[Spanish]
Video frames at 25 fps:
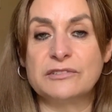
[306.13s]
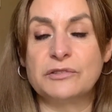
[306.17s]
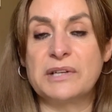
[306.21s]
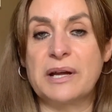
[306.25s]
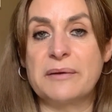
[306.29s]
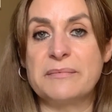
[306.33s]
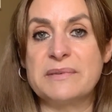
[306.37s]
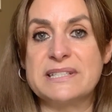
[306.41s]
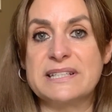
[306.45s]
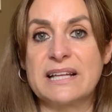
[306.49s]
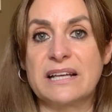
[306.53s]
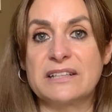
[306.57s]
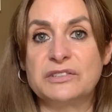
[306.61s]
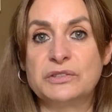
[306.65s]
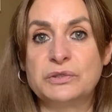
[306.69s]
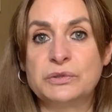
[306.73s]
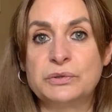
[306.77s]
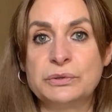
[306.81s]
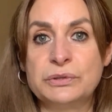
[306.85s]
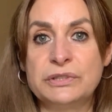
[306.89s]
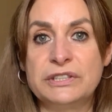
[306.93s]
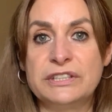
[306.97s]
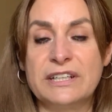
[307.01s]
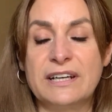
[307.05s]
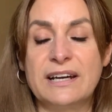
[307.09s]
una amistad
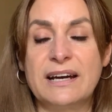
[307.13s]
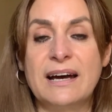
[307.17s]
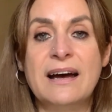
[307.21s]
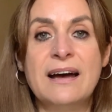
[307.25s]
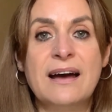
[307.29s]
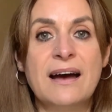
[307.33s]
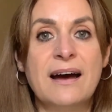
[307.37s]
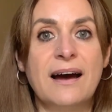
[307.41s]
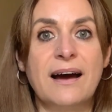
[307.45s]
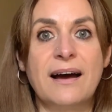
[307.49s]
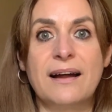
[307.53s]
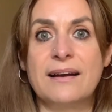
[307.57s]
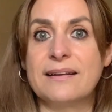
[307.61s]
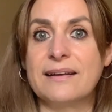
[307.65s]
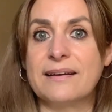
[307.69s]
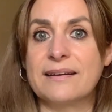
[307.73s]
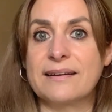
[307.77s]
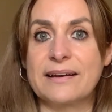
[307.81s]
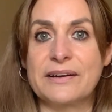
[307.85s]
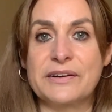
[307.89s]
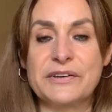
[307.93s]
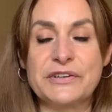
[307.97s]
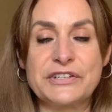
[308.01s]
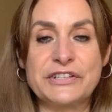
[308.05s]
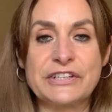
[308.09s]
tuya, alguien
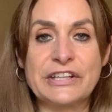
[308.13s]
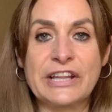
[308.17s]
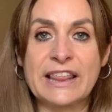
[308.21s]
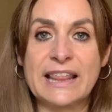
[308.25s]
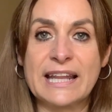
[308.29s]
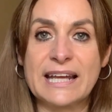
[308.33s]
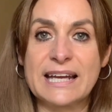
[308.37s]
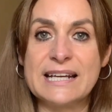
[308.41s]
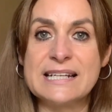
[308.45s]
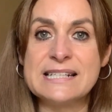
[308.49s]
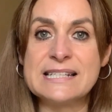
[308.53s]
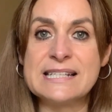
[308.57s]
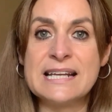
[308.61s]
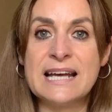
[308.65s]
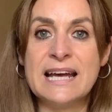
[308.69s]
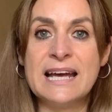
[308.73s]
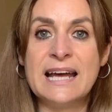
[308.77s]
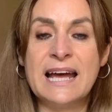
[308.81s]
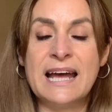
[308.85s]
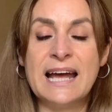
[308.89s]
que conoces,